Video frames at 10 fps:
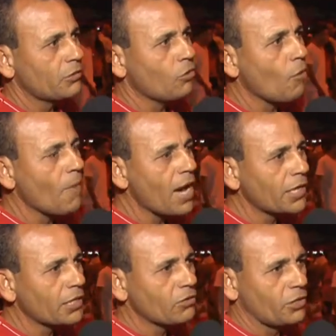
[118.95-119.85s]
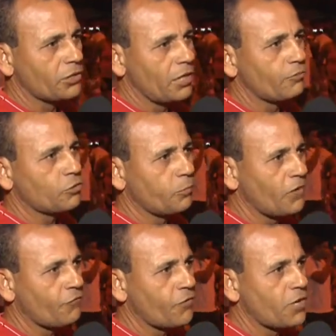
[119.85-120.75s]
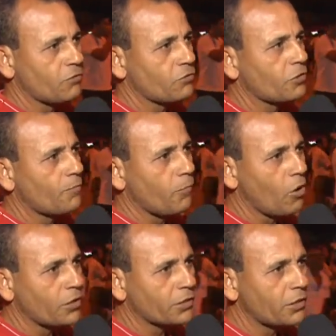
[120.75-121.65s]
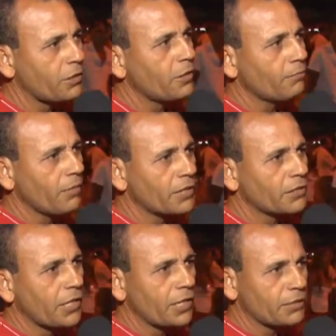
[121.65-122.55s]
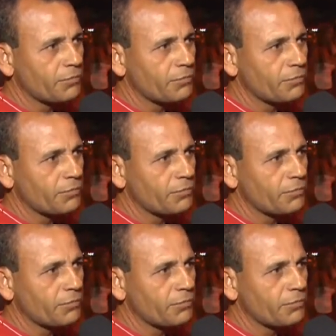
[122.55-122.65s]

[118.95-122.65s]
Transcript: Tomara que nós temos prefeitos que possa manter a